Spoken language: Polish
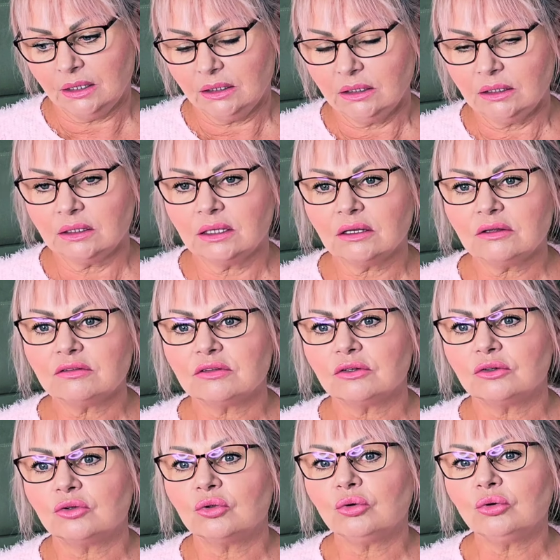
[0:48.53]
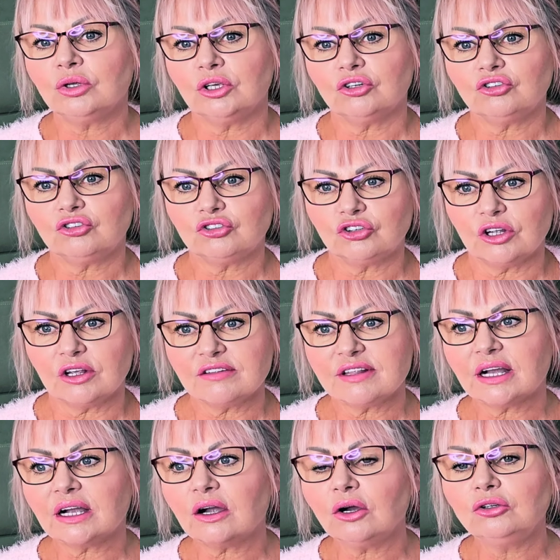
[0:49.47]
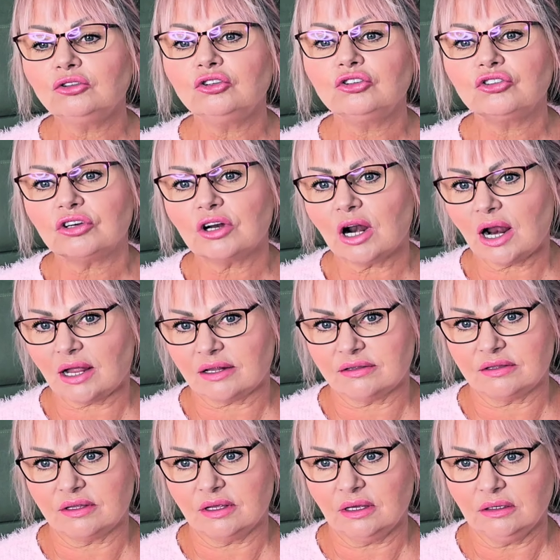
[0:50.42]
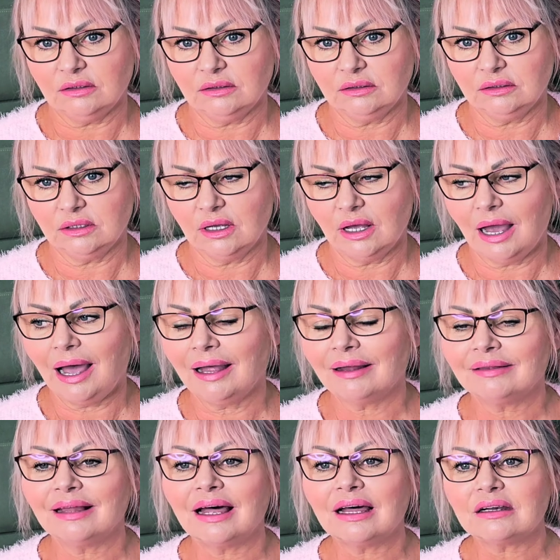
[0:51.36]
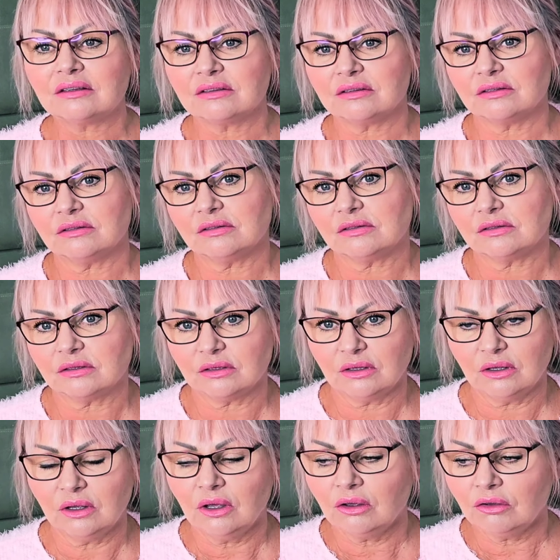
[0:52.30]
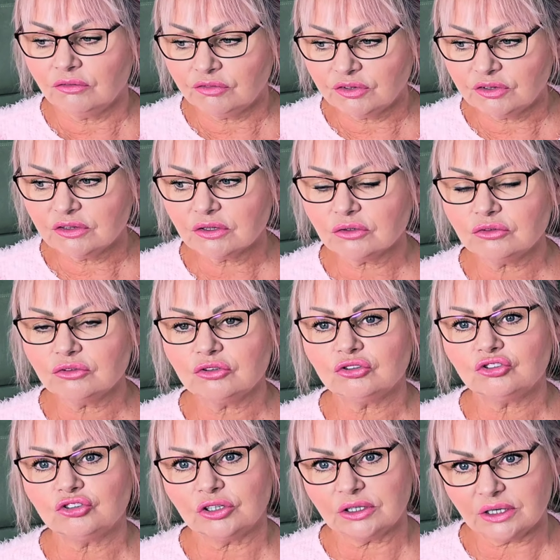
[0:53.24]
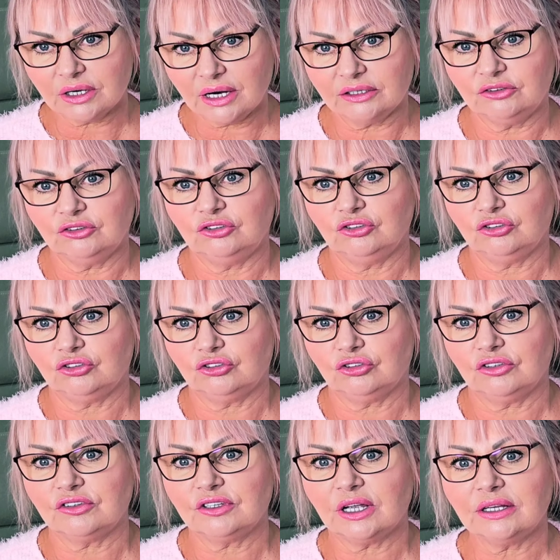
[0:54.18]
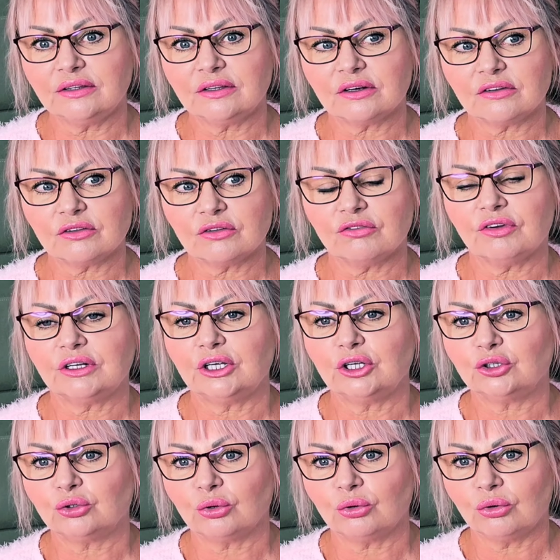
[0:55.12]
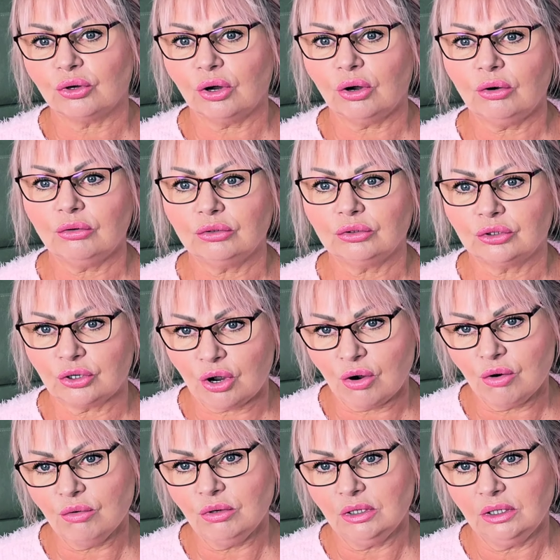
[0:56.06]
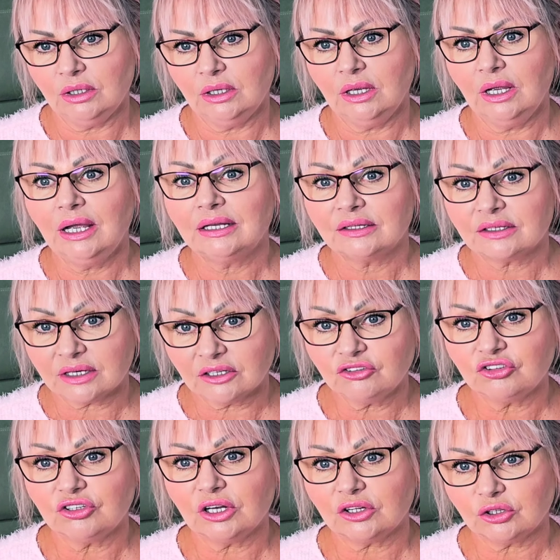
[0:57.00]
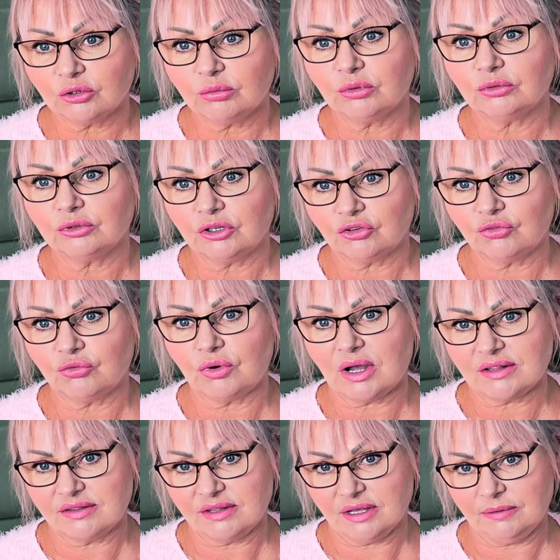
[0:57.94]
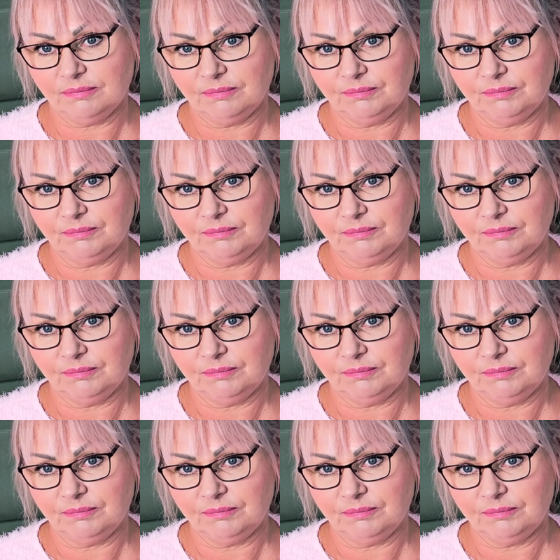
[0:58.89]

I decydujesz się zakończyć relację. A narcyz, widząc, że tracisz zainteresowanie tą grą, traci nad tobą też władzę